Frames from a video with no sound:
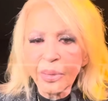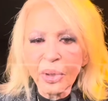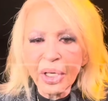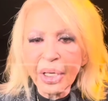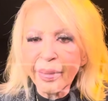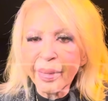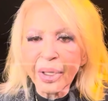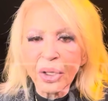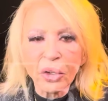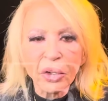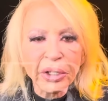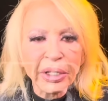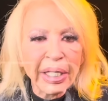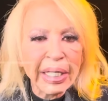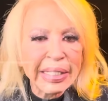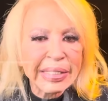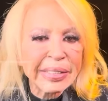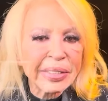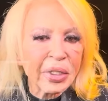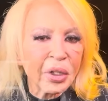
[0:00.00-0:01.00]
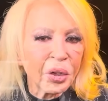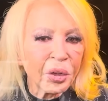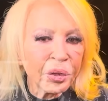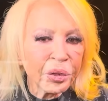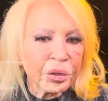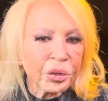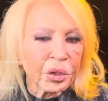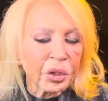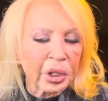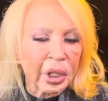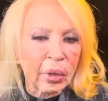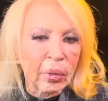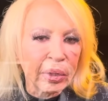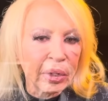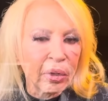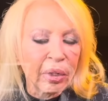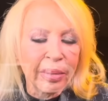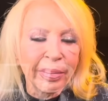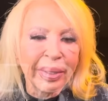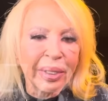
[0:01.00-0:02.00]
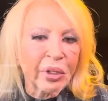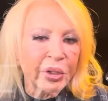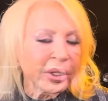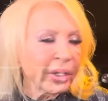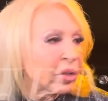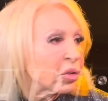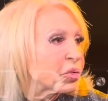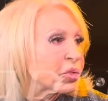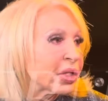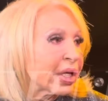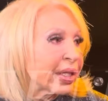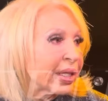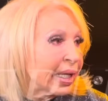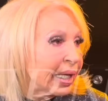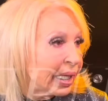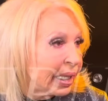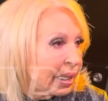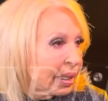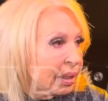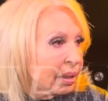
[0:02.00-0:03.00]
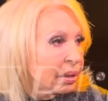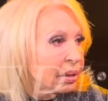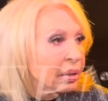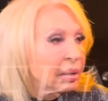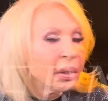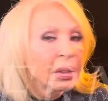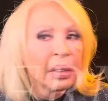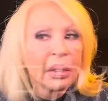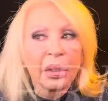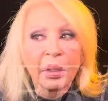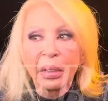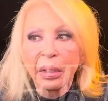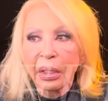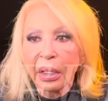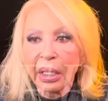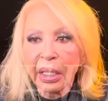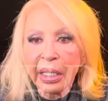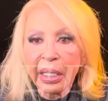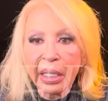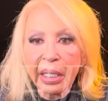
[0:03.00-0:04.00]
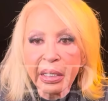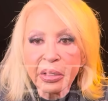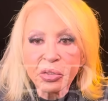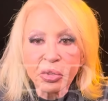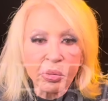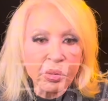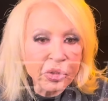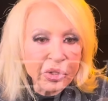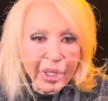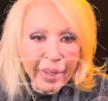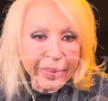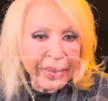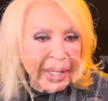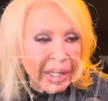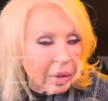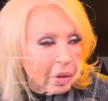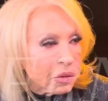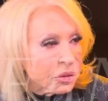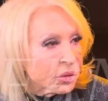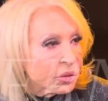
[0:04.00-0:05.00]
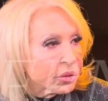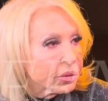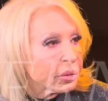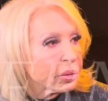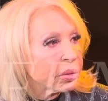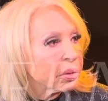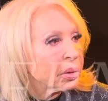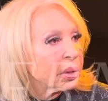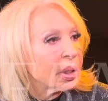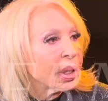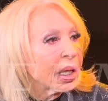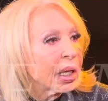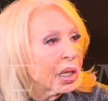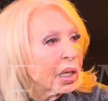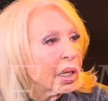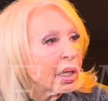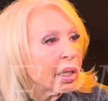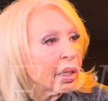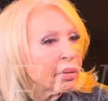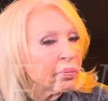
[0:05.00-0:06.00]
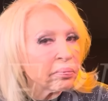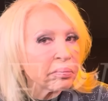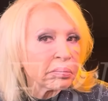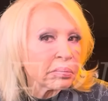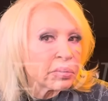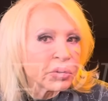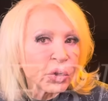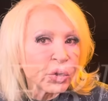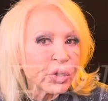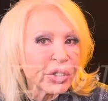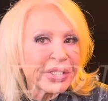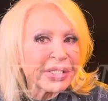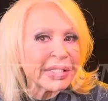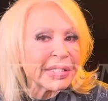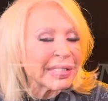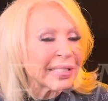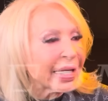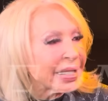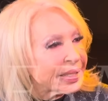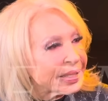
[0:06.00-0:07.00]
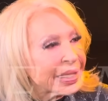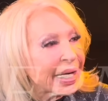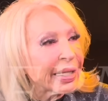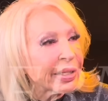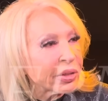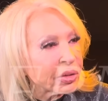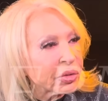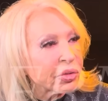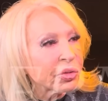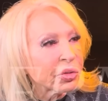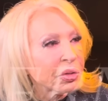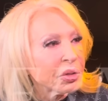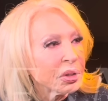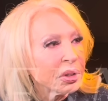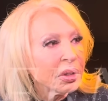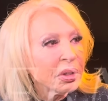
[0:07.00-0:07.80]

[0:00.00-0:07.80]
Tenemos la mejor relación, yo recuerdo las mejores cosas de él y somos amigos, eh, son 16 años